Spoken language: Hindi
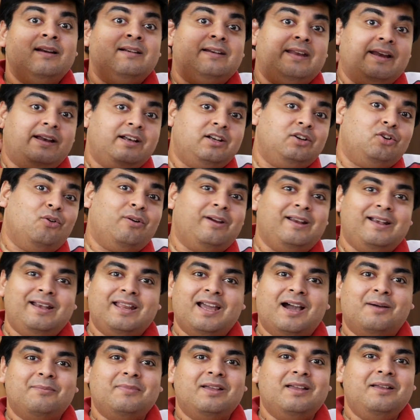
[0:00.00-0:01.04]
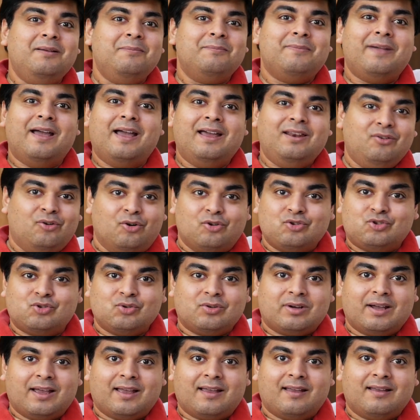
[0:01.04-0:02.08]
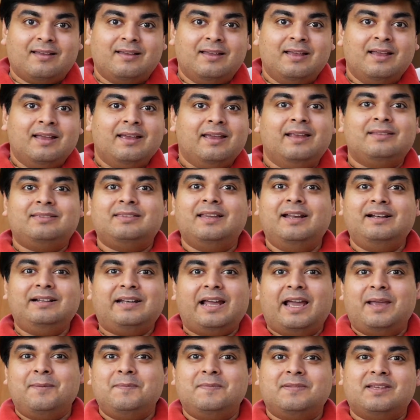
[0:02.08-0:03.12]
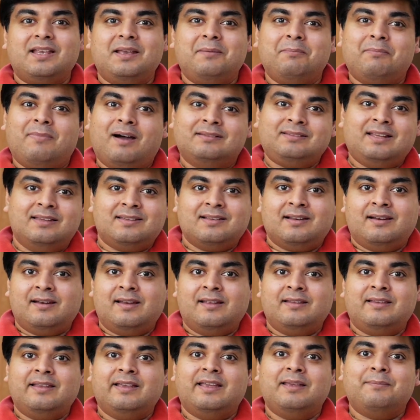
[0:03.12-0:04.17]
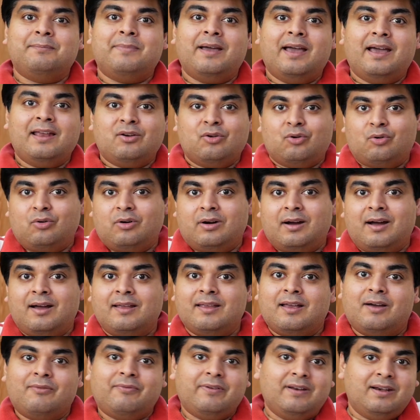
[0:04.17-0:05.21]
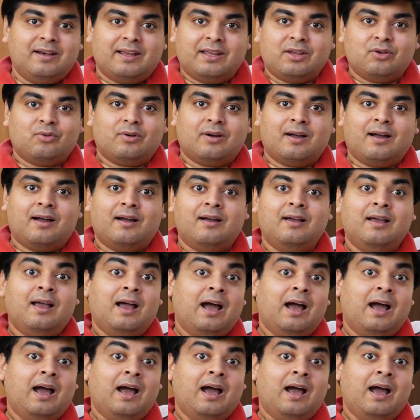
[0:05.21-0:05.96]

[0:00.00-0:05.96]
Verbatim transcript: टिकटॉक इंडिया में बैन हो चुका है इतने टाइम से बातें चल रही थी कि बैन होगा या फिर नहीं होगा